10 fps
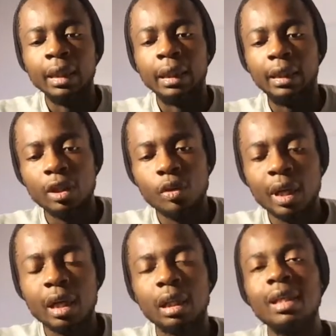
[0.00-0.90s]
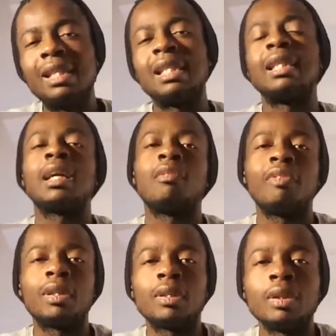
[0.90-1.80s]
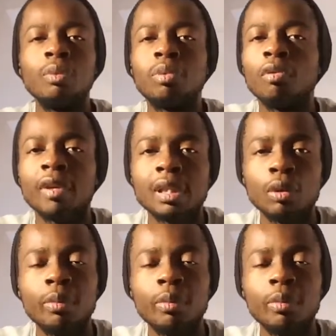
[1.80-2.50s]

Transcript: Jésus est en train de citer en fait une prophétie,